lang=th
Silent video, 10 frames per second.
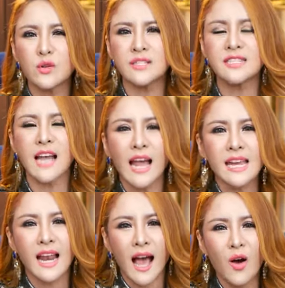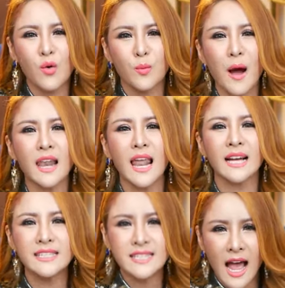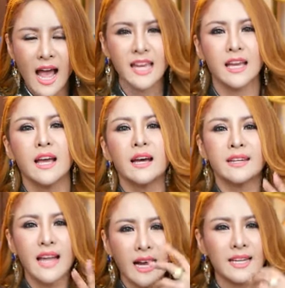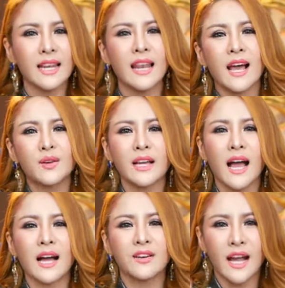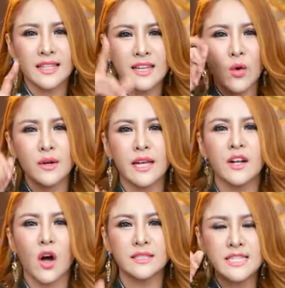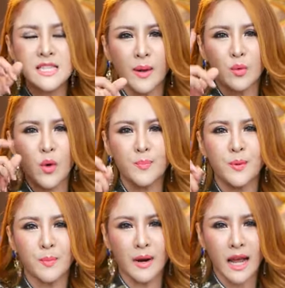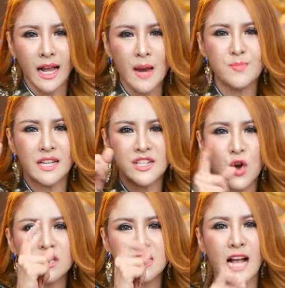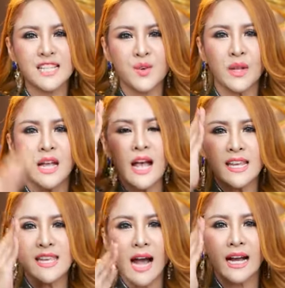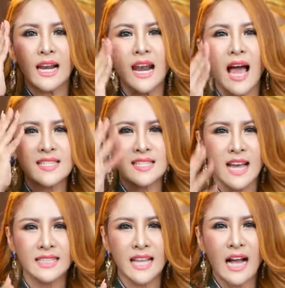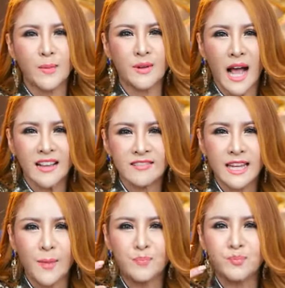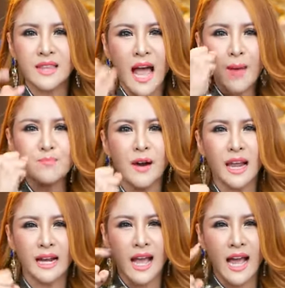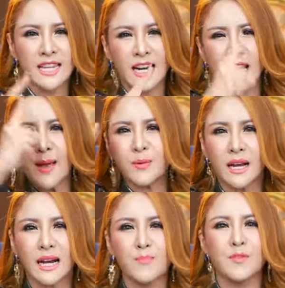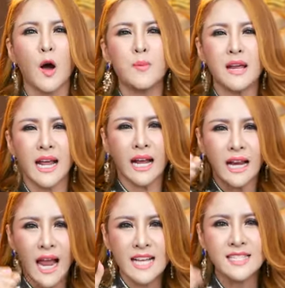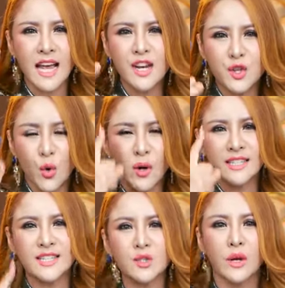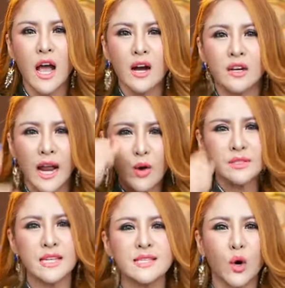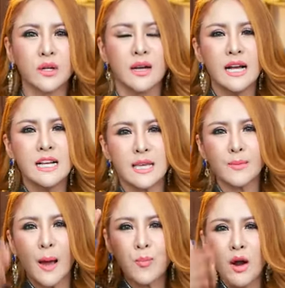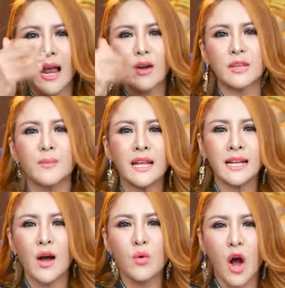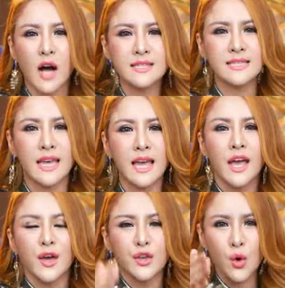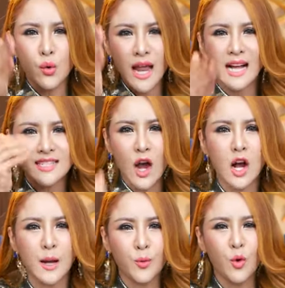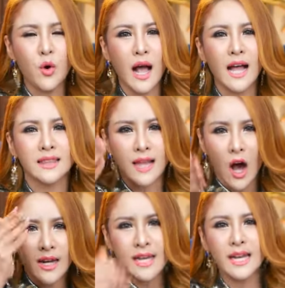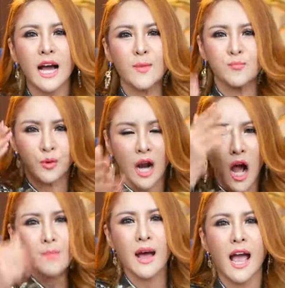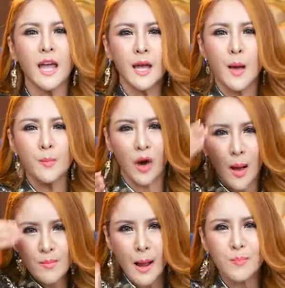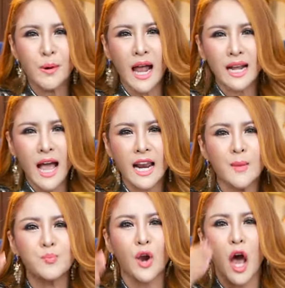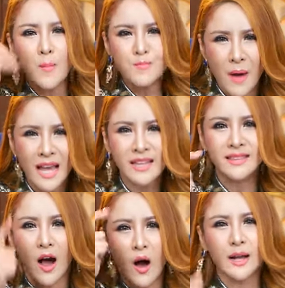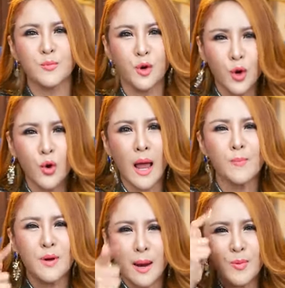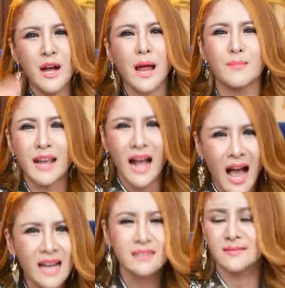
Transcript: ลูกใจเราพลังใจดังนั้นแล้วนะคะใครที่ลงเรียนคอร์สยี่สิบเอ็ดวันเปลี่ยนพลังงานเปลี่ยนโชคชะตาชีวิตอย่าคลาดสายตากับการเก็บแต้มพลังงานรีบกลับเข้าไปในคลาสให้ด่วนที่สุดเร็วที่สุดสำหรับพวกเราที่ไม่ได้เข้าคอร์สนี้อยู่หน้าจอกับครูค่ะตอนนี้เลยพร้อมไหมพร้อมรับพลังงานและพร้อมไปต่อกับครูและเพื่อนๆไหมคะ